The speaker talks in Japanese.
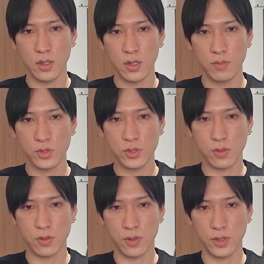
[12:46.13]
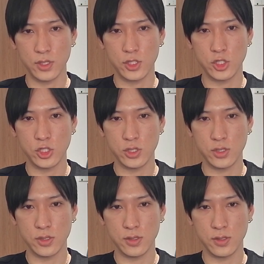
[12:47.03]
もしここ、1、
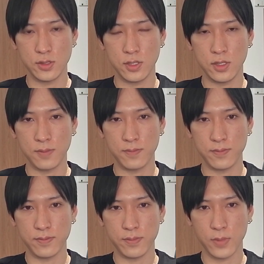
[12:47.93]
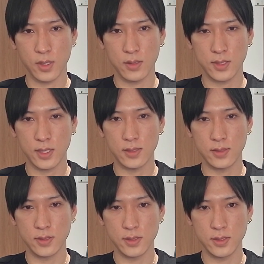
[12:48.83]
2、3、
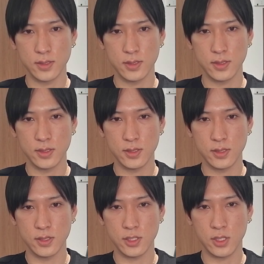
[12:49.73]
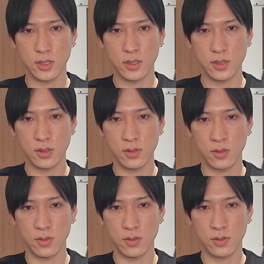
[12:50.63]
4、5、
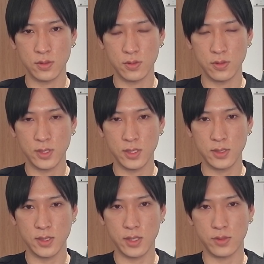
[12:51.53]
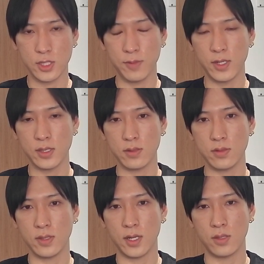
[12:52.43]
6、この転生ラインを下回ってくる
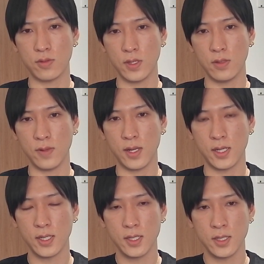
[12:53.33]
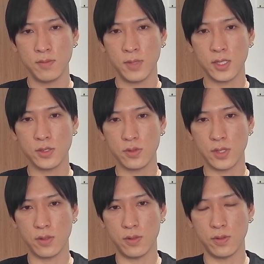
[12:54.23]
ならトレンドは、またちょっとね、
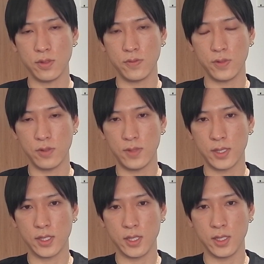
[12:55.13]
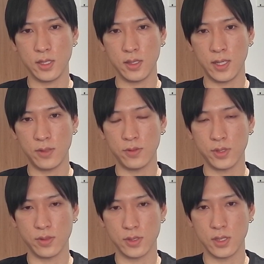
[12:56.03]
こういうふうに弱気な動き
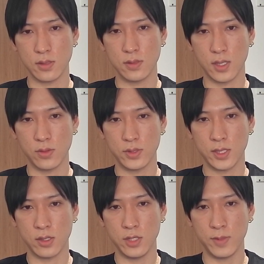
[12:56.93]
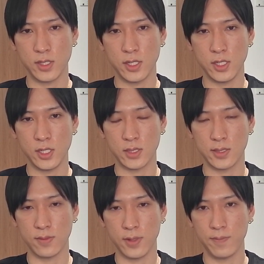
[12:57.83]
をしてくる可能性がある。今ギリギリですけ
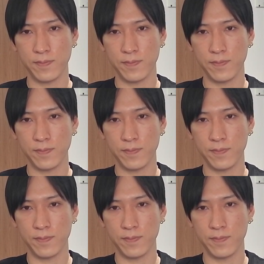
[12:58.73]
どね。